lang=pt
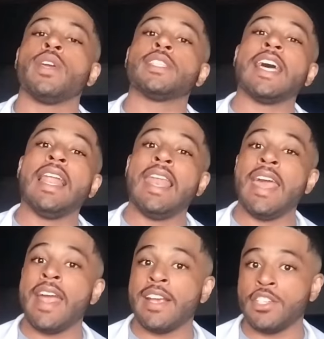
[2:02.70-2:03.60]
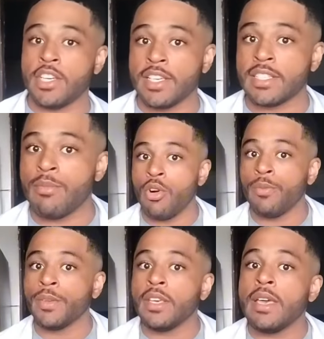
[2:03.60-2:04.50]
alérgicas, tá bom?
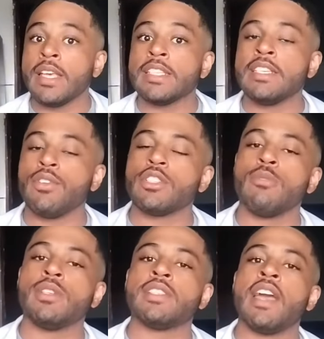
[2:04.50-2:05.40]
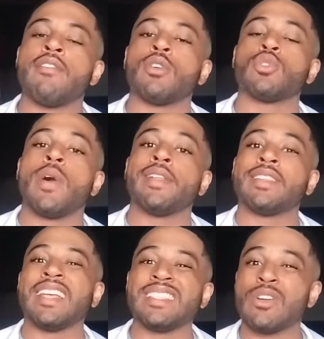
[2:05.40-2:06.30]
Se você observa que o seu gato está
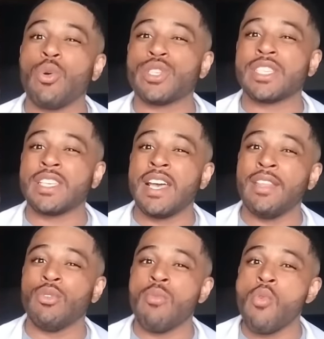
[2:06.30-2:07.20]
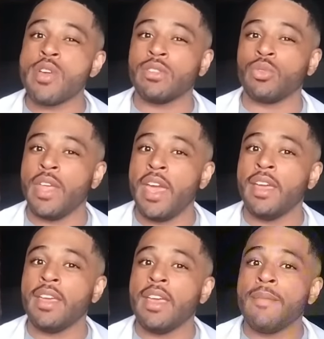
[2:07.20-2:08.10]
se coçando muito, né?
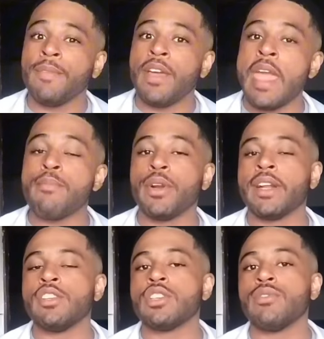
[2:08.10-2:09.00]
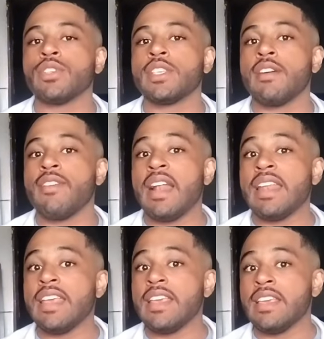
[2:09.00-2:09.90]
É importante que você
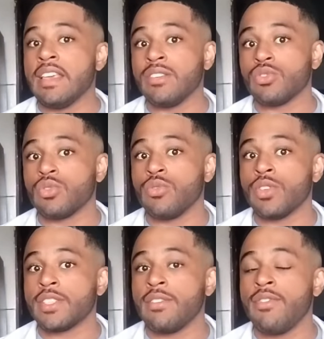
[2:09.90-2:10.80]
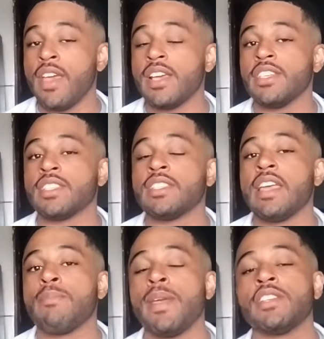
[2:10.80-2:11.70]
avalie isso, você veja se de
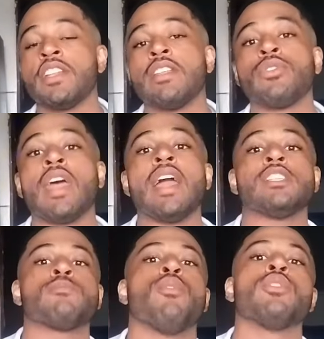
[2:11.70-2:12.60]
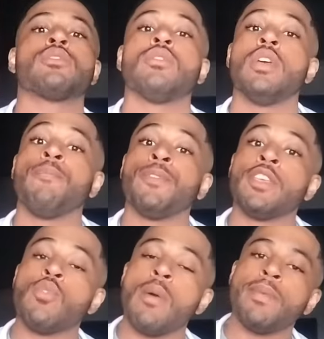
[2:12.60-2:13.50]
repente ele não está exposto em um
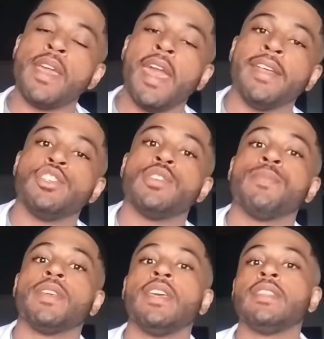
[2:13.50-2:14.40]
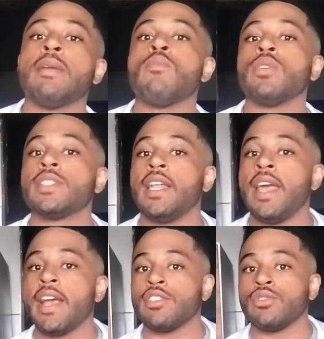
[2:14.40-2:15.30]
ambiente que tem muitos
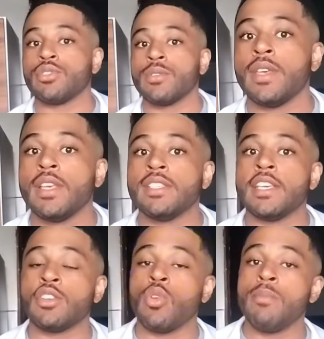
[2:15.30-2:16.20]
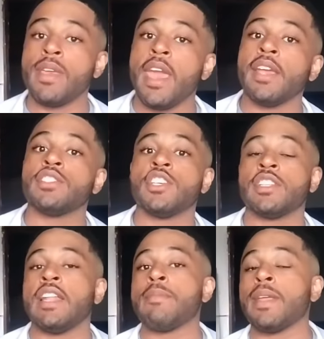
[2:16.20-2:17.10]
alérgenos seja no ambiente, seja na
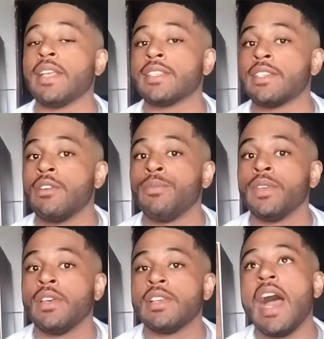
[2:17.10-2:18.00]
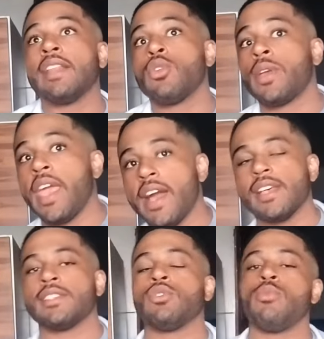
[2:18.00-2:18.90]
alimentação. Ah, troquei a ração
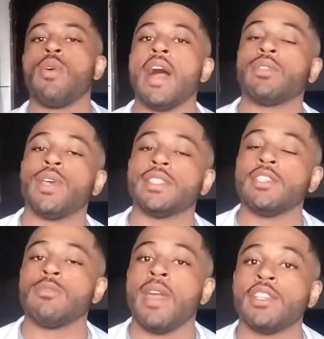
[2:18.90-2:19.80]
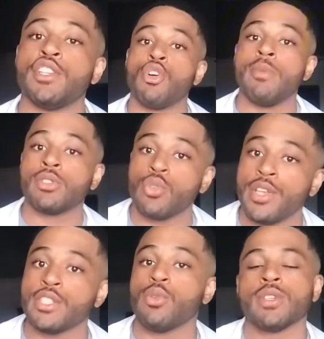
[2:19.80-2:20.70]
do meu gato recentemente, ele começou a se
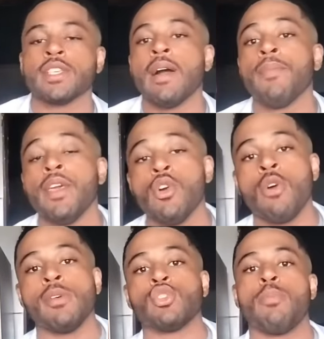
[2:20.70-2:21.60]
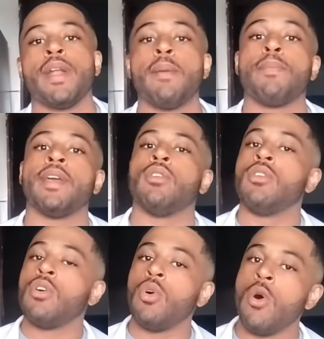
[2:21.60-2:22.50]
coçar, começou a perder pelo.
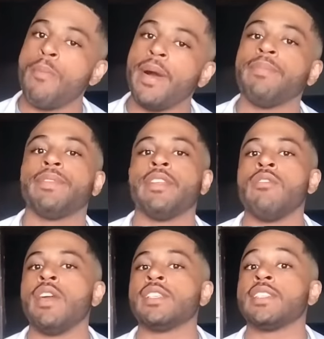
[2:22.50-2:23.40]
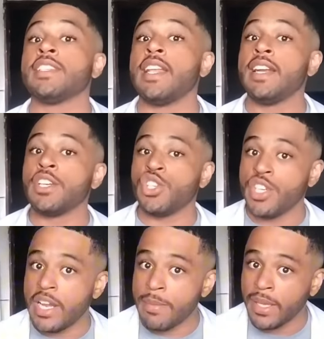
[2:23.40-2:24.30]
Opa, talvez seja alergia
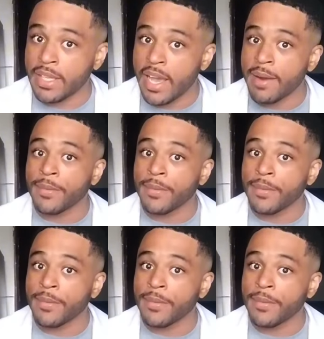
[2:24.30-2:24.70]
alimentar.